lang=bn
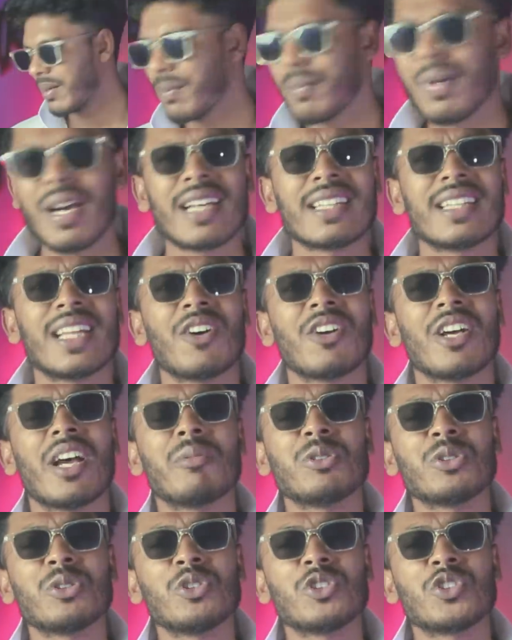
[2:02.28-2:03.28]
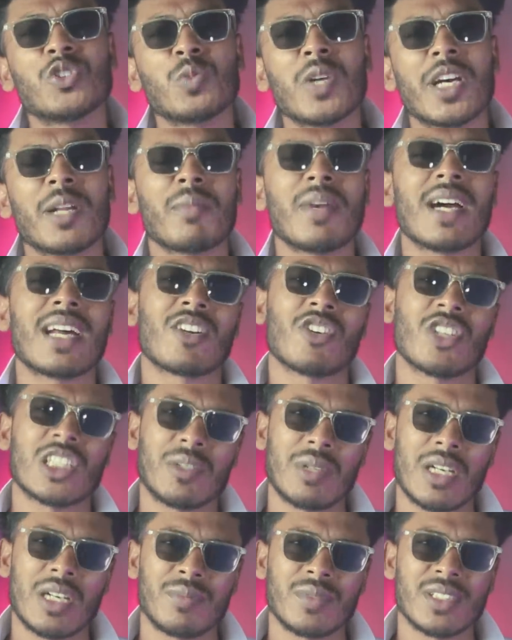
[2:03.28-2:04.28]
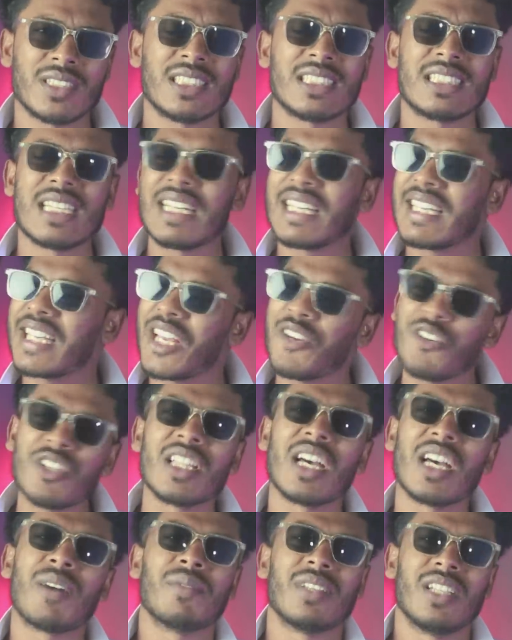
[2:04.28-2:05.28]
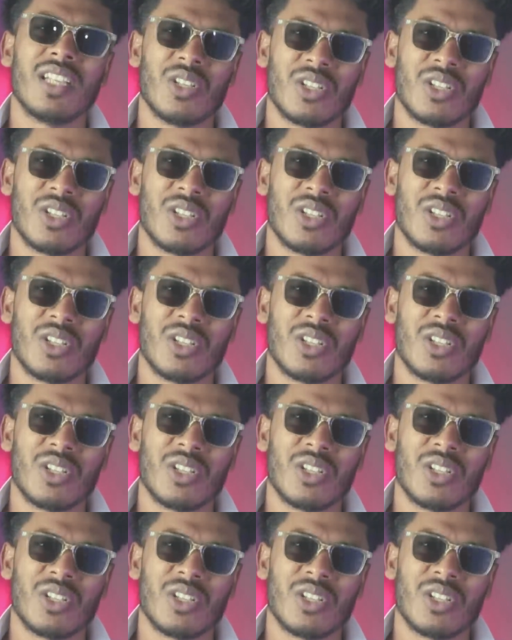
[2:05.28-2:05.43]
বাই দা আমি শুধু সুমায়ের মার কথা ভাবতেছি তারে কেউই দাম দিল